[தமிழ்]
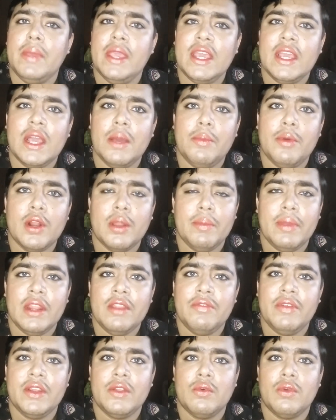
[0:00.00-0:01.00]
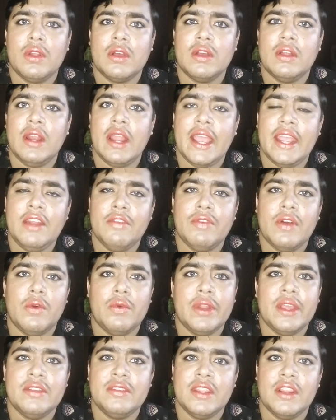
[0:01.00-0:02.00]
மேக்கப்போட பெனிஃபிட் உங்களுக்கு லைட்
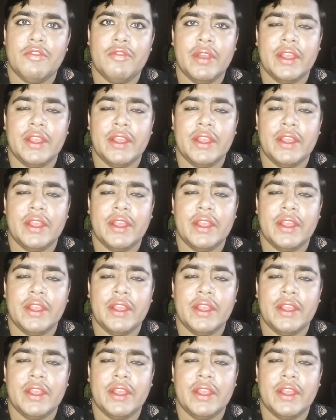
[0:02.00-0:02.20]
ஃபவுண்டேஷன்